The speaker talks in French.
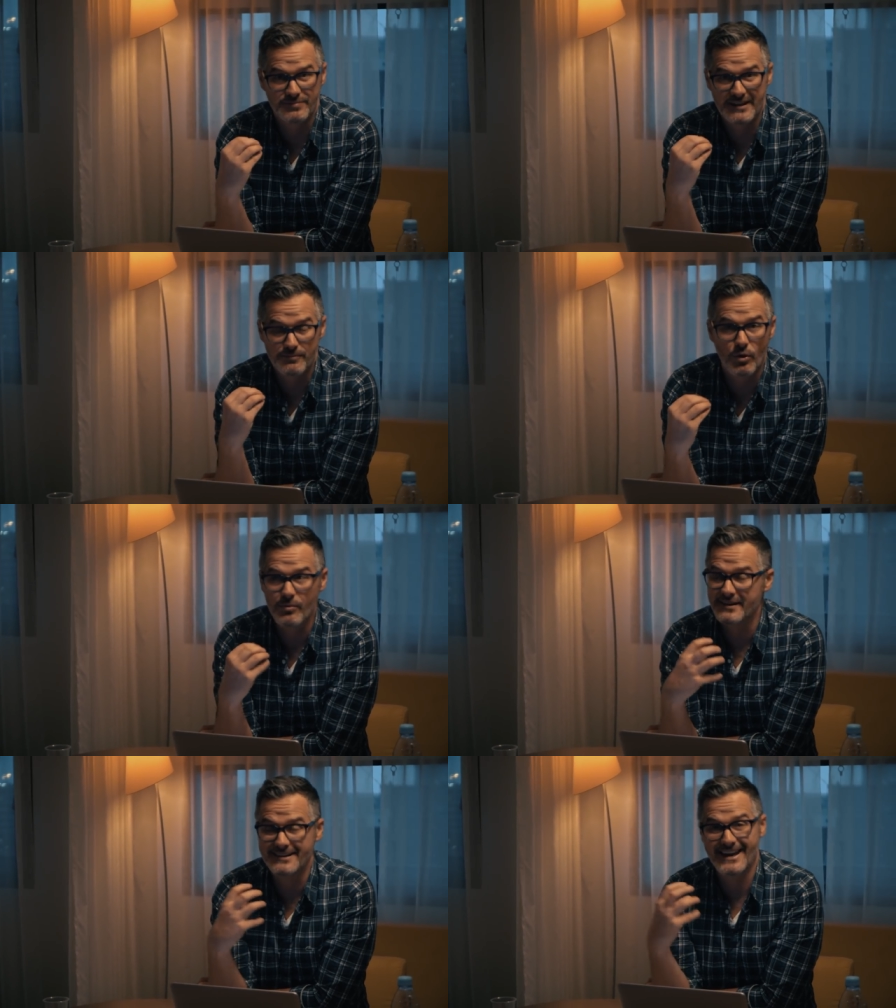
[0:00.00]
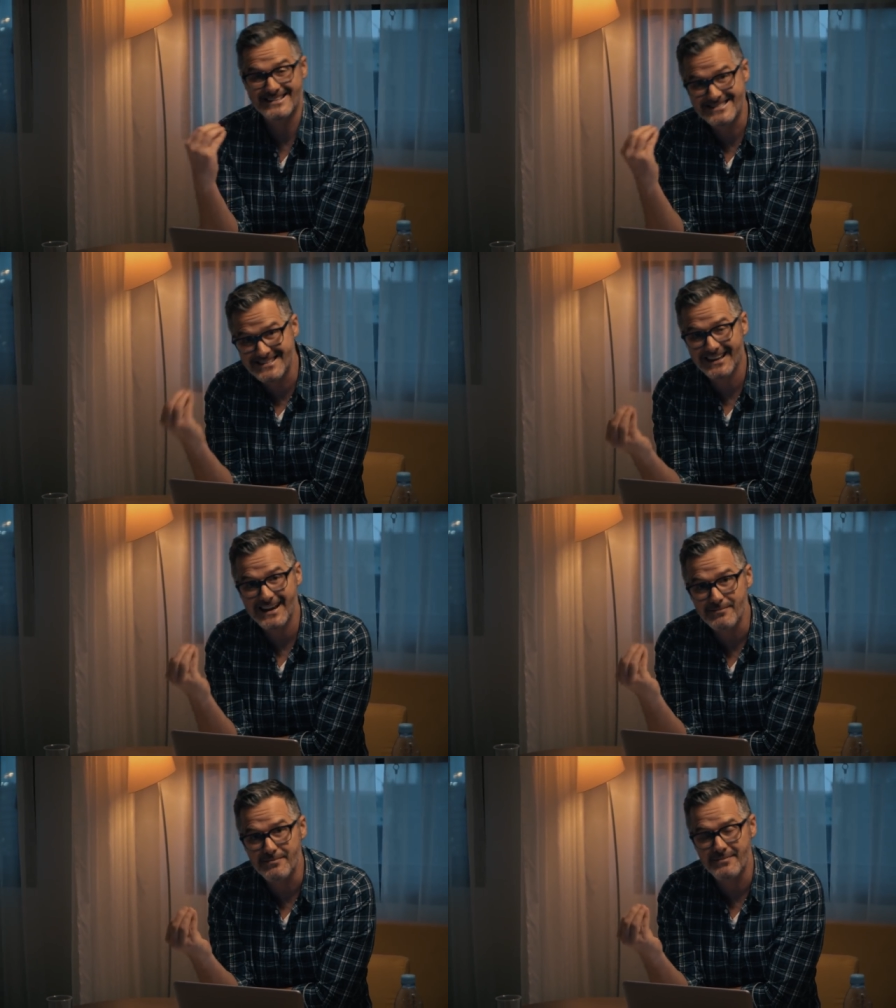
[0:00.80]
qui pour moi était
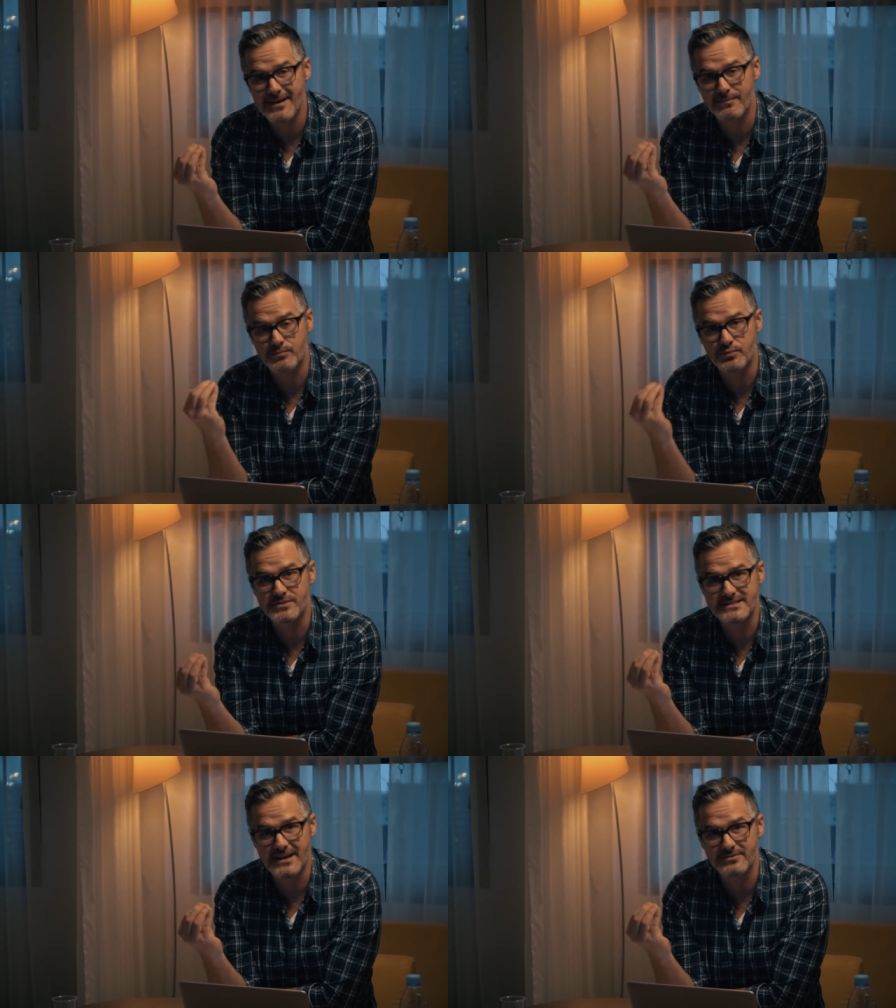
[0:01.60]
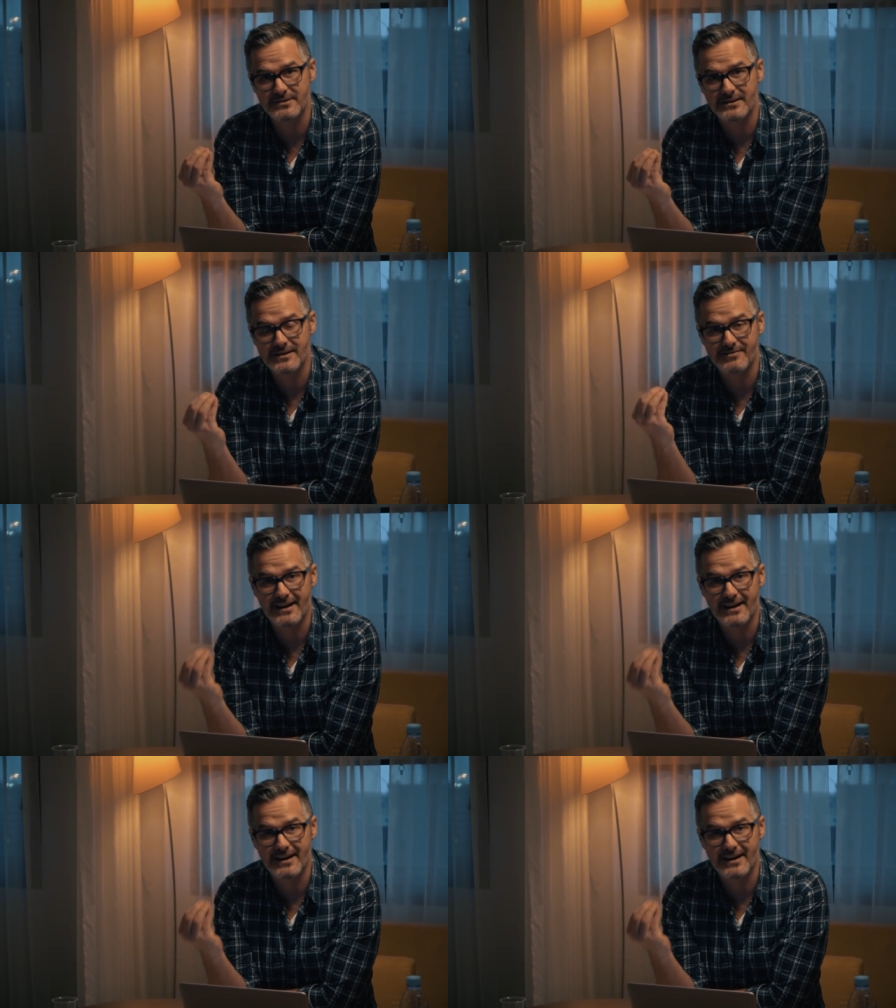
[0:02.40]
extrêmement puissante et